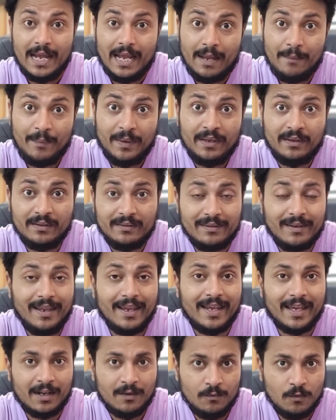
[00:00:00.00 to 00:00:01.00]
एपिक किस लिए
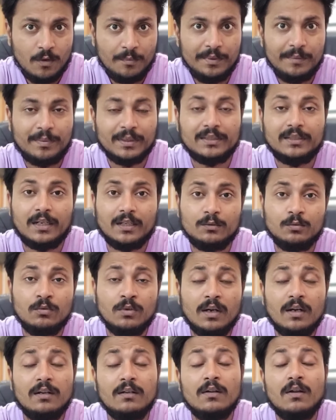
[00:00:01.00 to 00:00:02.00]
कह रहा हूँ वो अभी बता
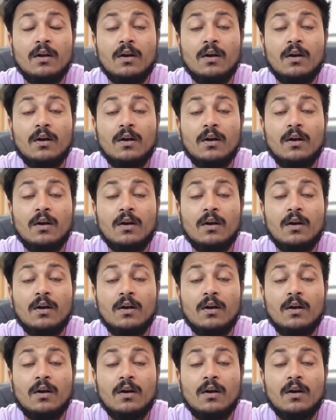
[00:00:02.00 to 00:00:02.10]
दूंगा